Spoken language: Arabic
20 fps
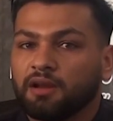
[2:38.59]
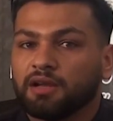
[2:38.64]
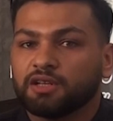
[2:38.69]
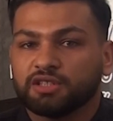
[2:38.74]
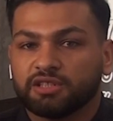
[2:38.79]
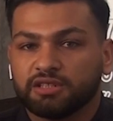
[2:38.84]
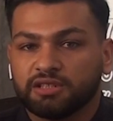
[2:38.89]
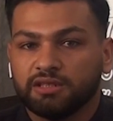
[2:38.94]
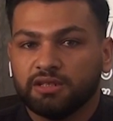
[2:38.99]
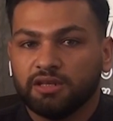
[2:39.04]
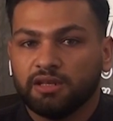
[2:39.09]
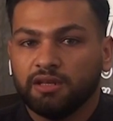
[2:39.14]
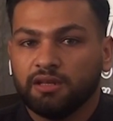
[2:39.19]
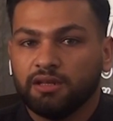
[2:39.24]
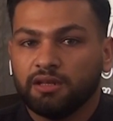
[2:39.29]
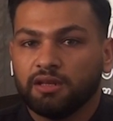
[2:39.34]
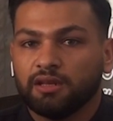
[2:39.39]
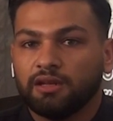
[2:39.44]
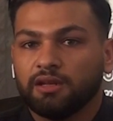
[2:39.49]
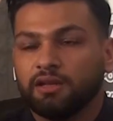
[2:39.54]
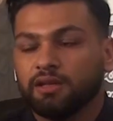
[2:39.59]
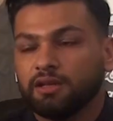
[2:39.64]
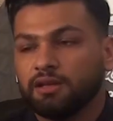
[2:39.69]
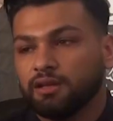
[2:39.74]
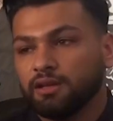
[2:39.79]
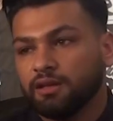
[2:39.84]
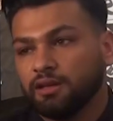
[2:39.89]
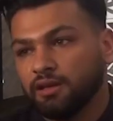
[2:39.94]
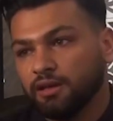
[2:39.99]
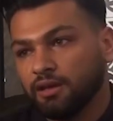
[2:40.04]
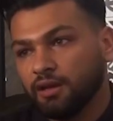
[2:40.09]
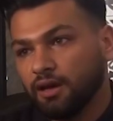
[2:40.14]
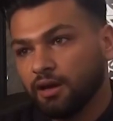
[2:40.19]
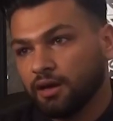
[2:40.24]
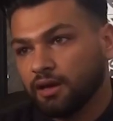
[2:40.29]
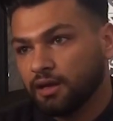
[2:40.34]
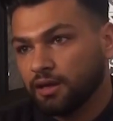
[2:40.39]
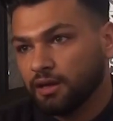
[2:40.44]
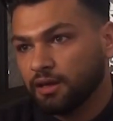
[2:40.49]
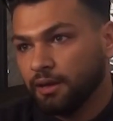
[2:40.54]
عشر سنين إلي
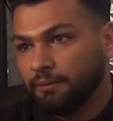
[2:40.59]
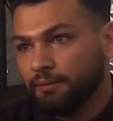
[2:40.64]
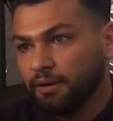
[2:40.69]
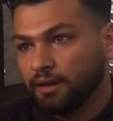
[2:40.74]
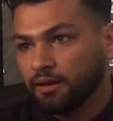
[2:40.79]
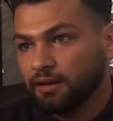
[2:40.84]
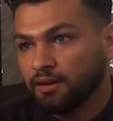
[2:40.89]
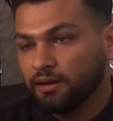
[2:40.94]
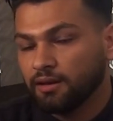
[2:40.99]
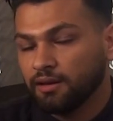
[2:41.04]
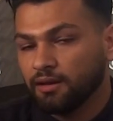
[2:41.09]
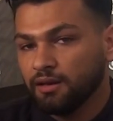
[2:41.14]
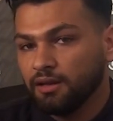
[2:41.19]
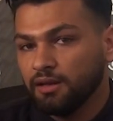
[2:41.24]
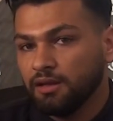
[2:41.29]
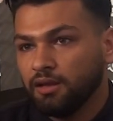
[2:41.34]
أخ كمان